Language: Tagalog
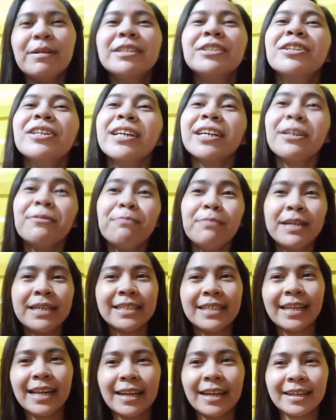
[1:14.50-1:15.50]
Medyo naging
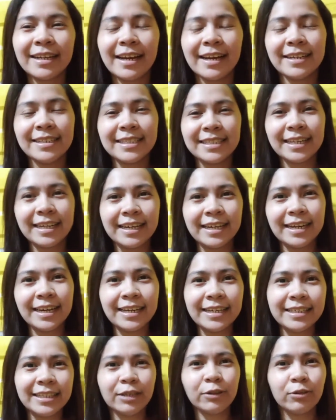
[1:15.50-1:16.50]
busy lang guys, kaya
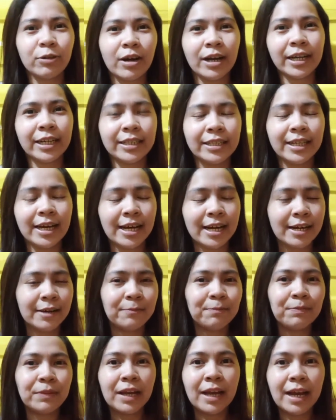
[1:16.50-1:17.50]
hindi ko agad na
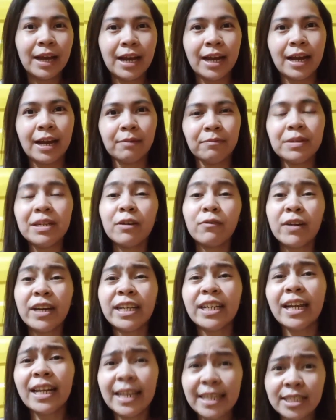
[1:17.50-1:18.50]
uh,
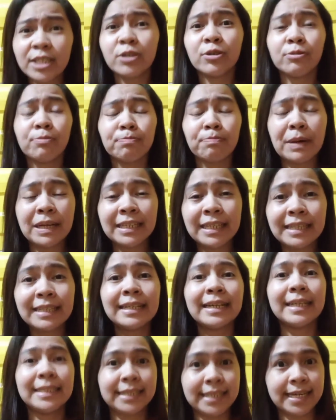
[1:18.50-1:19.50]
pina-finalize ko pa din
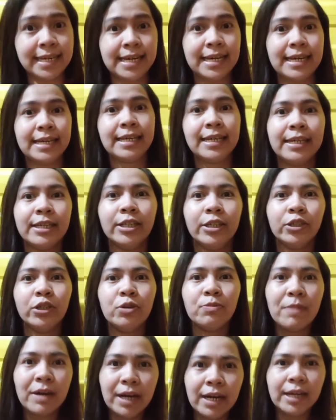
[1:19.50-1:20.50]
kasi yung
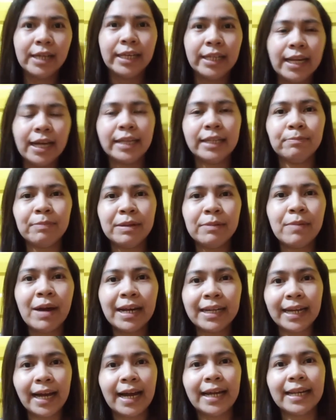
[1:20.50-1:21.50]
mga ilal may
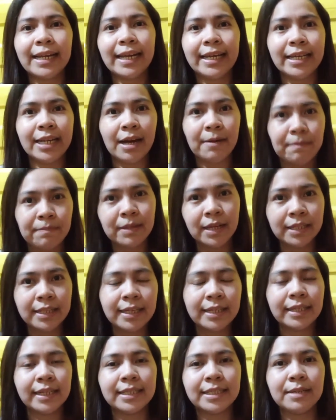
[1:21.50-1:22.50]
mga naka-line up na
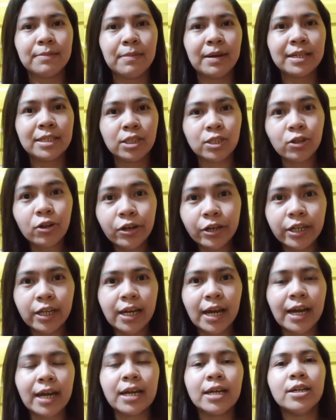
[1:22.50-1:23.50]
din kasi mga
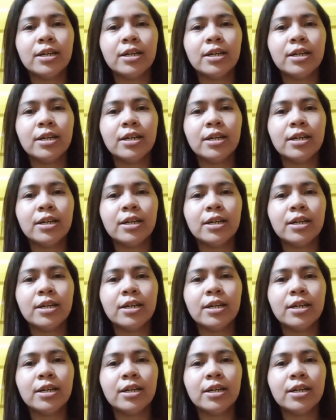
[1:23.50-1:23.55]
storya. Ah.